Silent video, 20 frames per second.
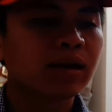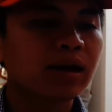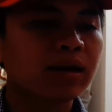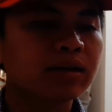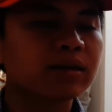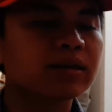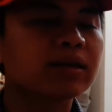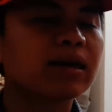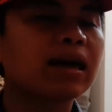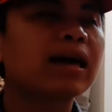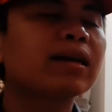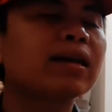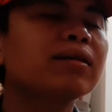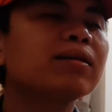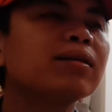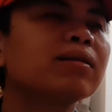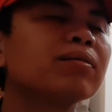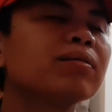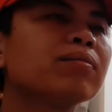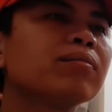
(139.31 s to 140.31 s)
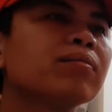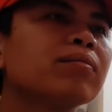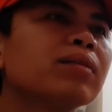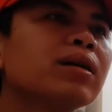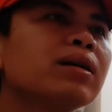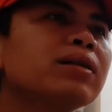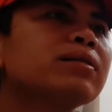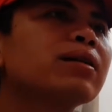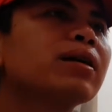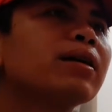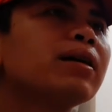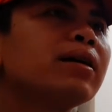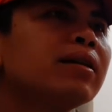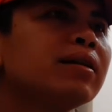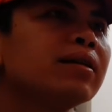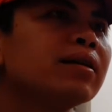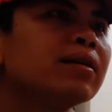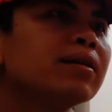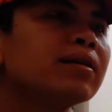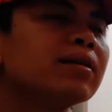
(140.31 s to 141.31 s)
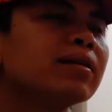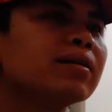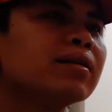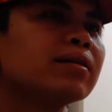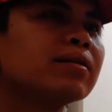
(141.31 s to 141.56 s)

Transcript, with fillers: các dự án ờ, mới xây thì